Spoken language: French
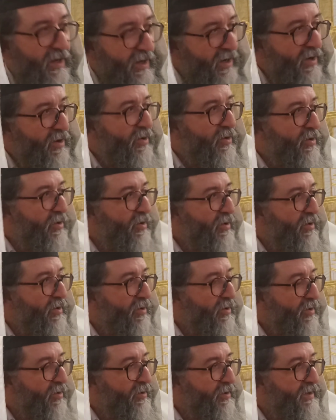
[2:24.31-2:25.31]

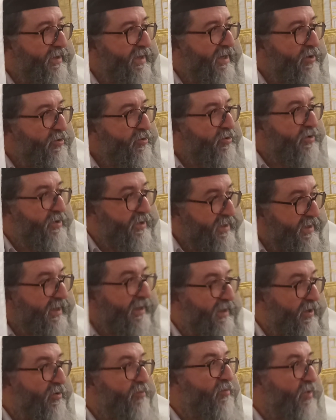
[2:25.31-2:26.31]
le, déluge,
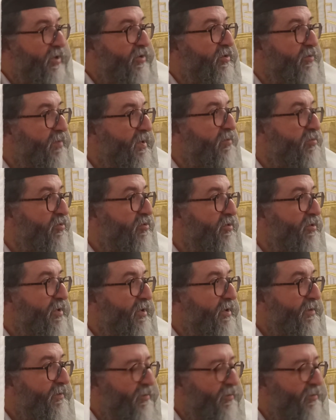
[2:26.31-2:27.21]
c'était au mois de Maboul.